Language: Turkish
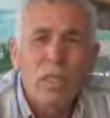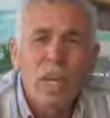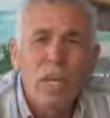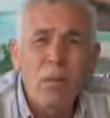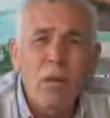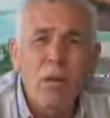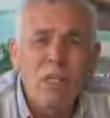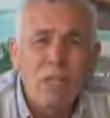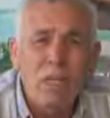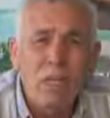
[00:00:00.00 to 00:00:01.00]
ne gibi
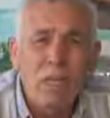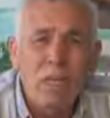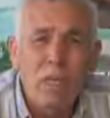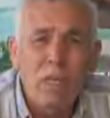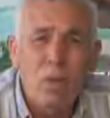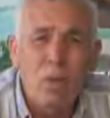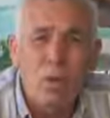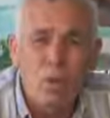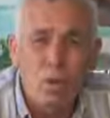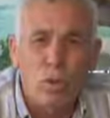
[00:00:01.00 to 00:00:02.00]
hazırlıklar yaptığı
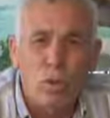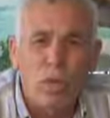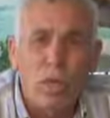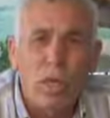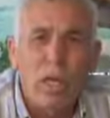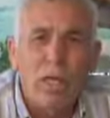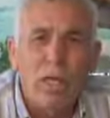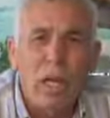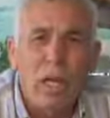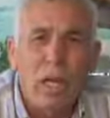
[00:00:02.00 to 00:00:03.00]
konusunda
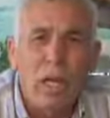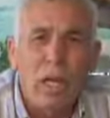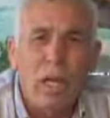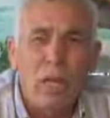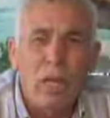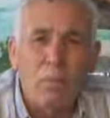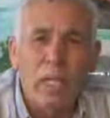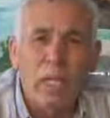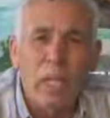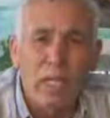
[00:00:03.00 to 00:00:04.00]
Reyhanlı halkını
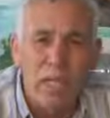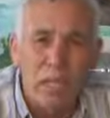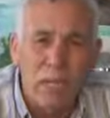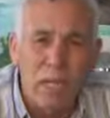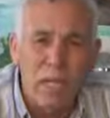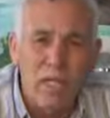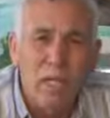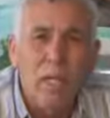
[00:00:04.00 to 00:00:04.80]
bilgilendirmek